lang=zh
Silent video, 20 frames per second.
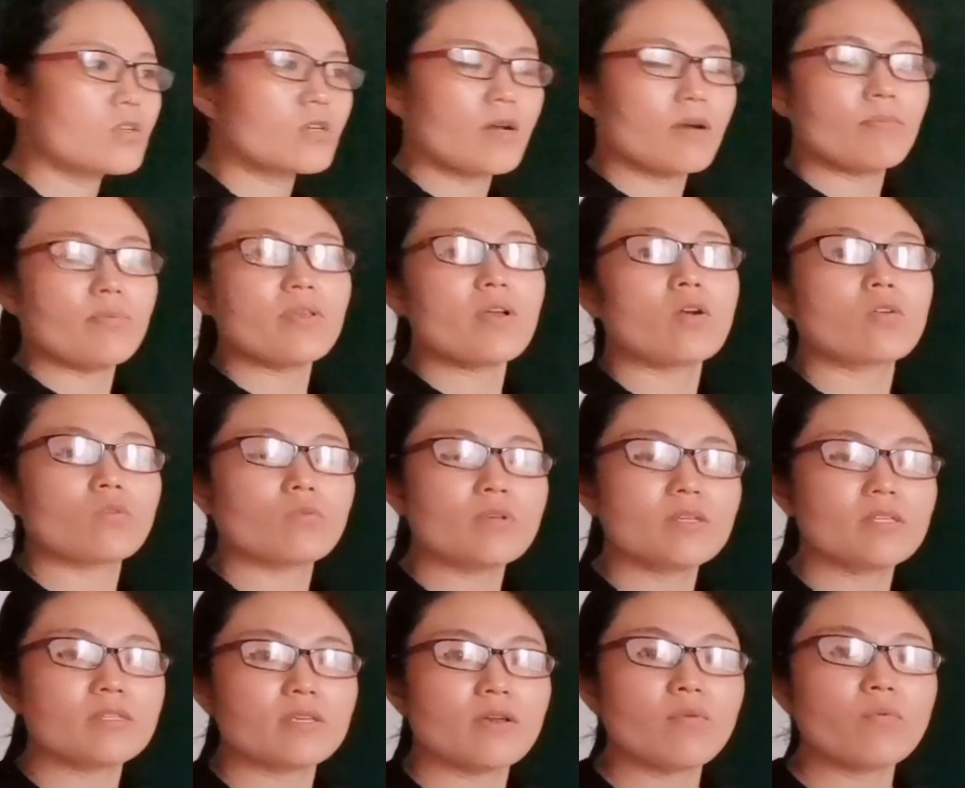制，比较容易
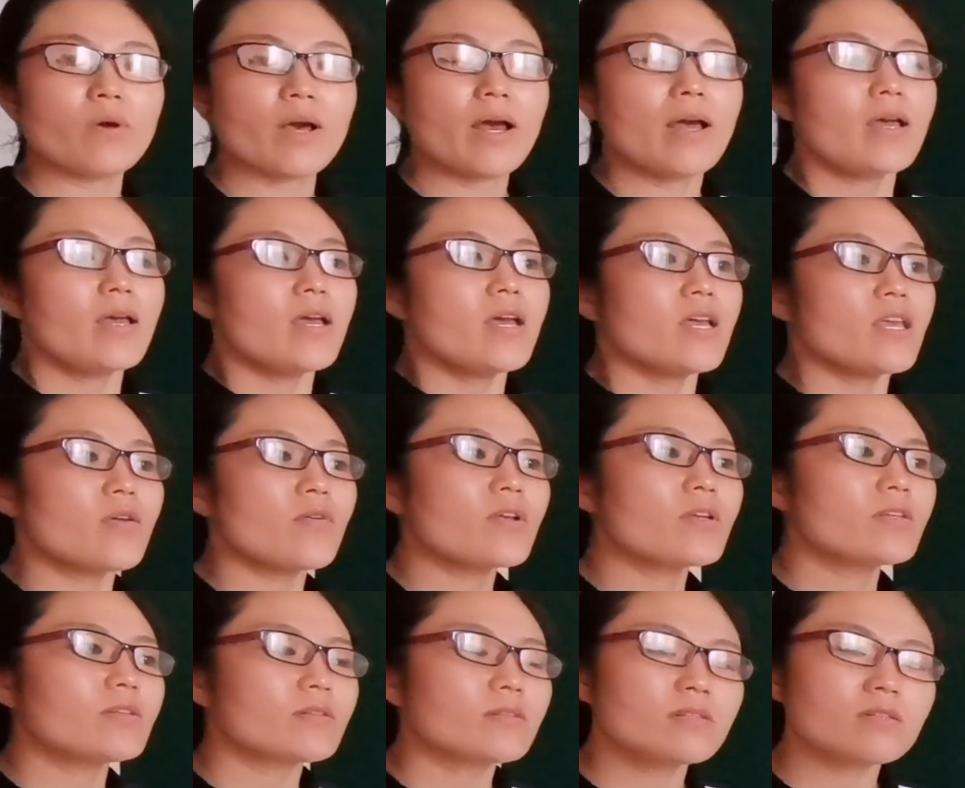写稳，因
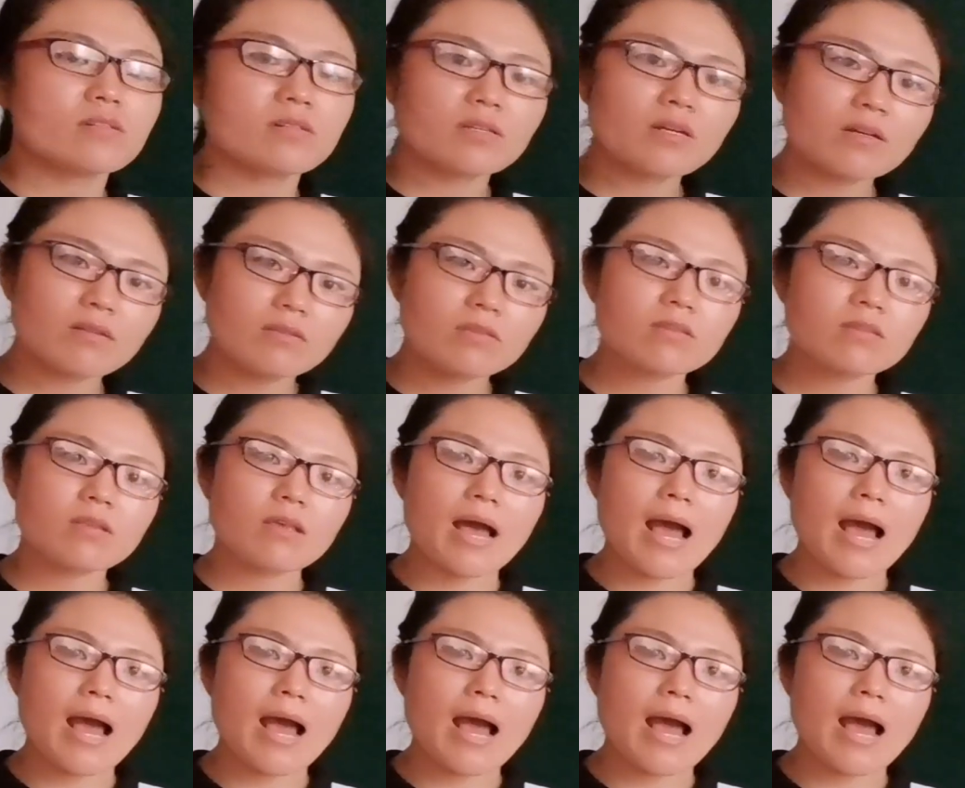为这个字